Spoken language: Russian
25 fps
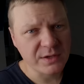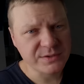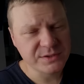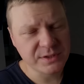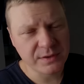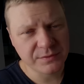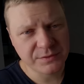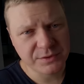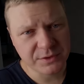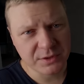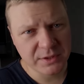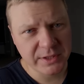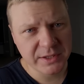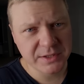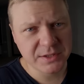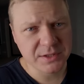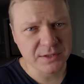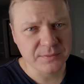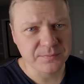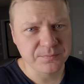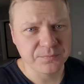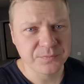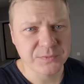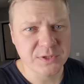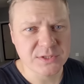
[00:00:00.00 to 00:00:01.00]
Ставьте
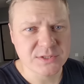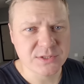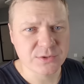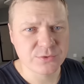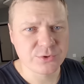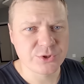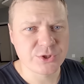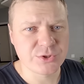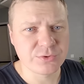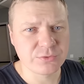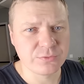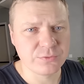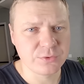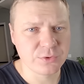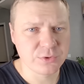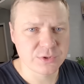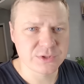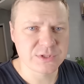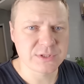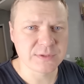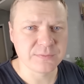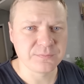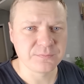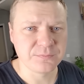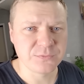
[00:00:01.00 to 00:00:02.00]
лайки. До следующего
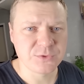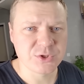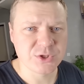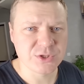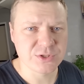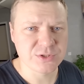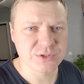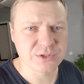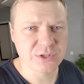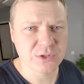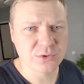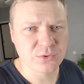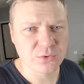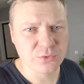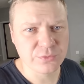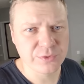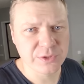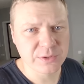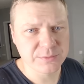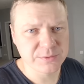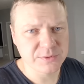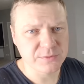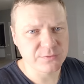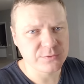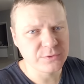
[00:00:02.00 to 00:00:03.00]
видоса. Через недельку
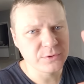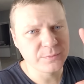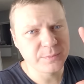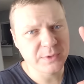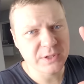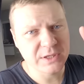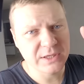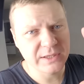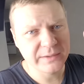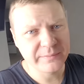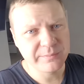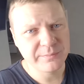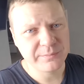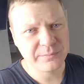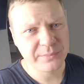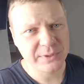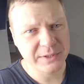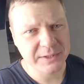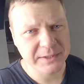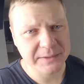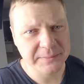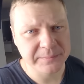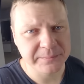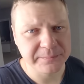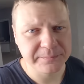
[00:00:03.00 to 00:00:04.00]
увидимся. Все, пока.
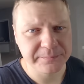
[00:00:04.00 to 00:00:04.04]
Пока.